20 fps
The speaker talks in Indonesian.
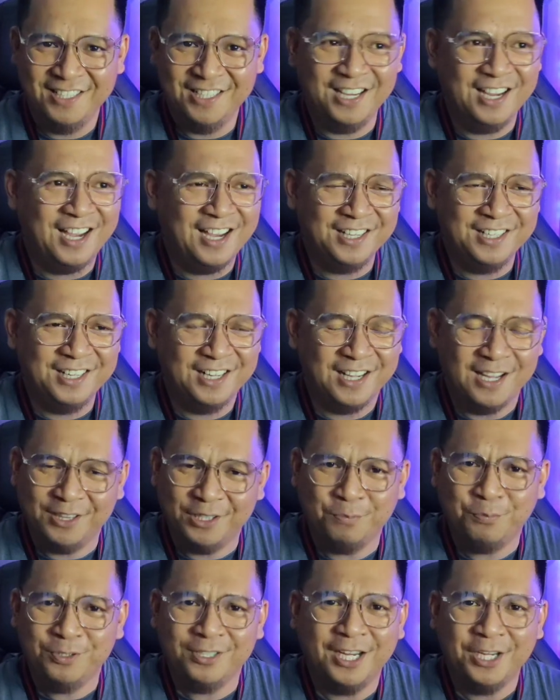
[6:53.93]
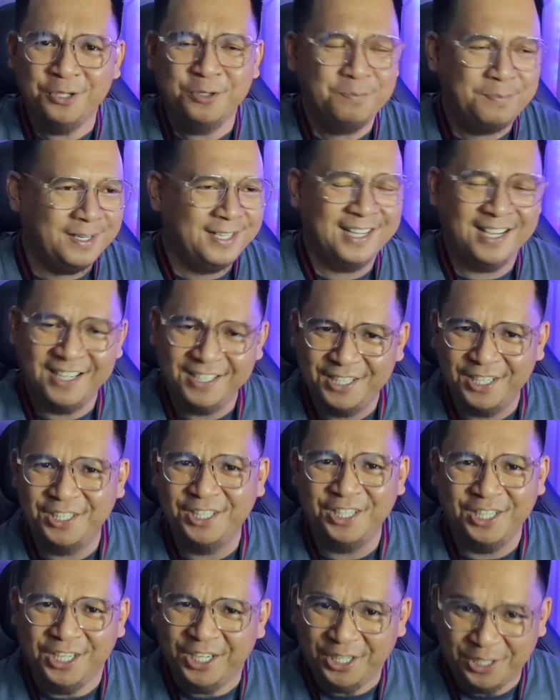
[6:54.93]
yang ada ataupun kehidupan yang ada
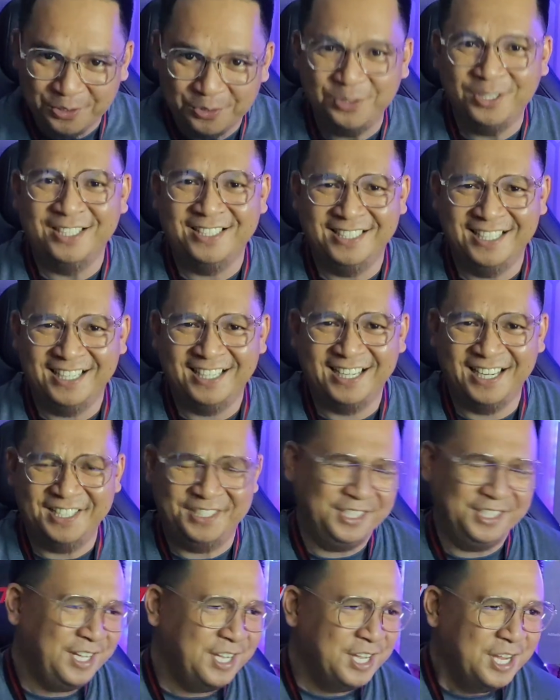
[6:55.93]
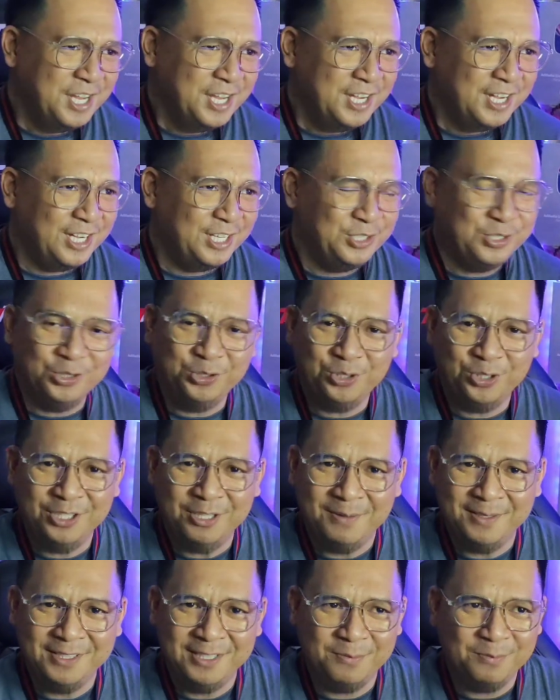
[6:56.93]
di Indonesia guys ya uh,
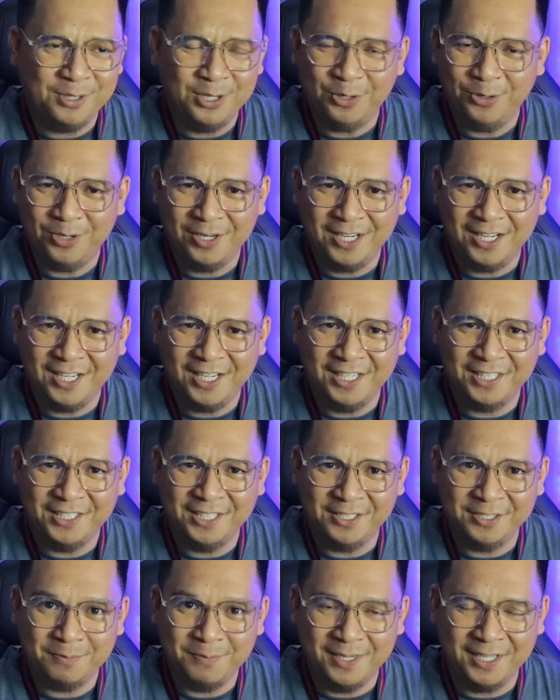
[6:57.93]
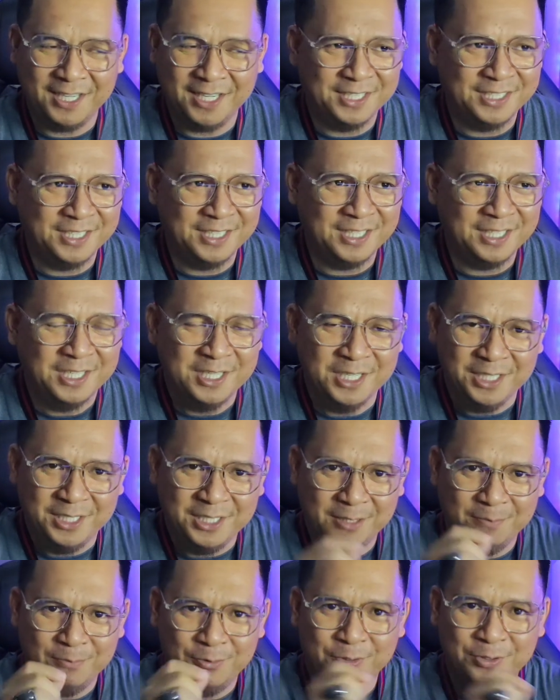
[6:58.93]
contohnya macam kirokan dan sebagainya
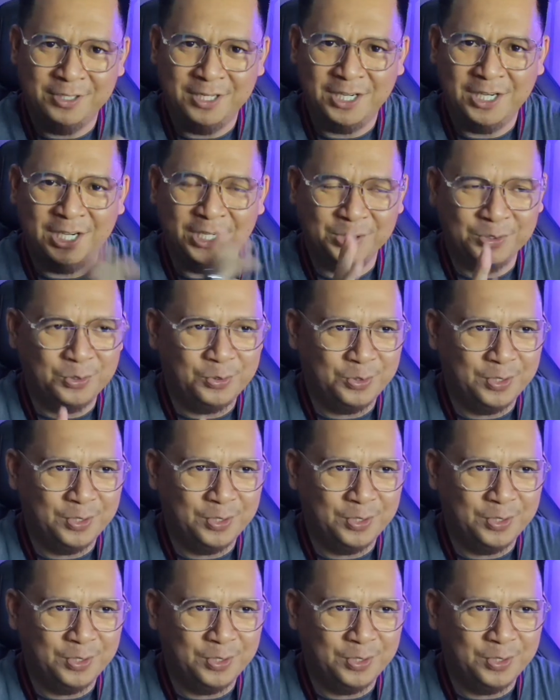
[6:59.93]
yang menggunakan